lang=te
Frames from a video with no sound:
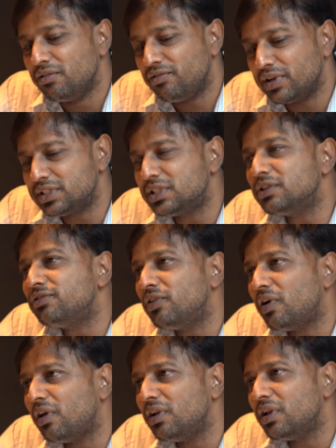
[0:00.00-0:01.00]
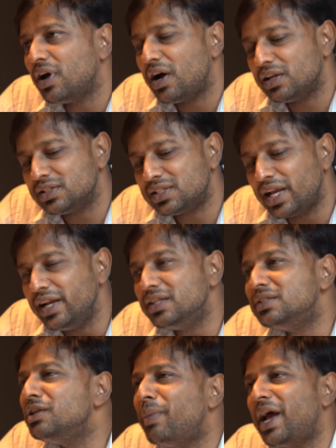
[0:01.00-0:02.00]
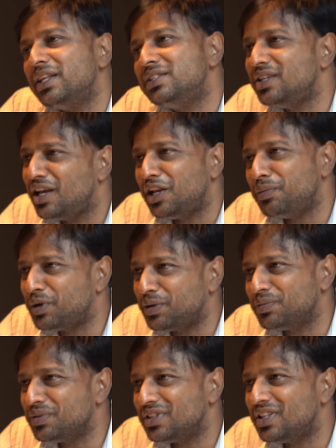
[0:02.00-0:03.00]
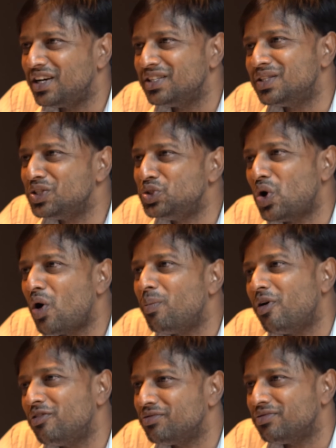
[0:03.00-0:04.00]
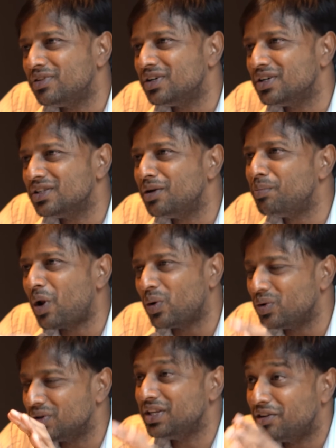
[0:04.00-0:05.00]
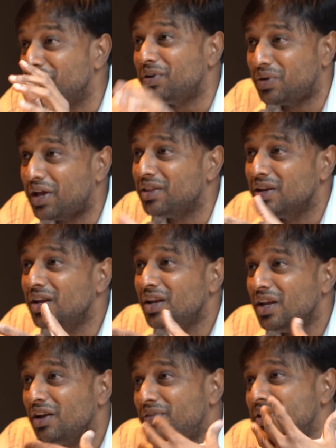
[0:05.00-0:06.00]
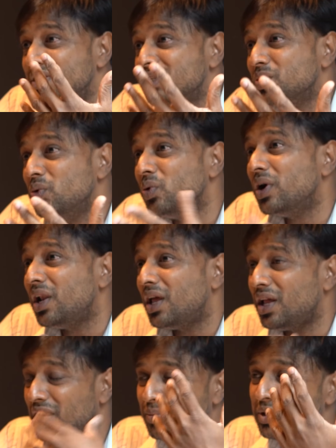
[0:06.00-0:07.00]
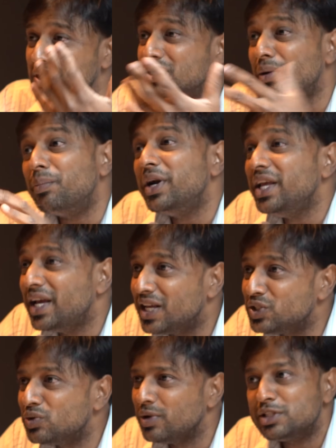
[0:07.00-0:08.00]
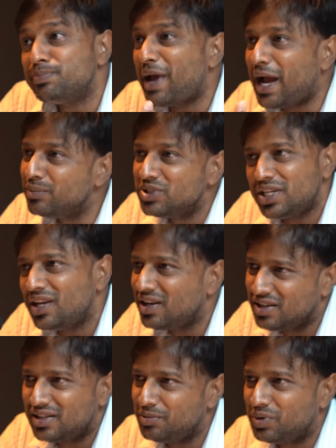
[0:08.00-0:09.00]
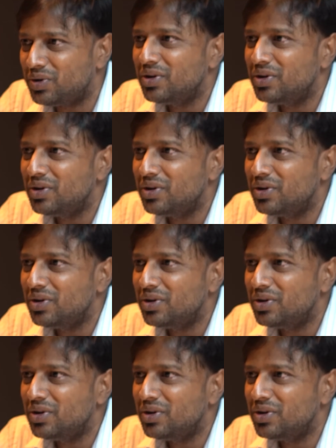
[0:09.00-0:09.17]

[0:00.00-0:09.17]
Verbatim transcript: ఫస్ట్ ఆఫ్ ఆల్ ఆ సైట్స్ని బ్యాన్ చేయాలి మనం దట్ ఈస్ ద జాబ్ ఆఫ్ ద బ్రౌ ఎవరు అది ఇఫ్ ఇట్ ఈస్ గూగుల్ లేకపోతే సంబడీ హ్యాస్ టు స్పామ్ చేయాలి కదా ఇప్పుడు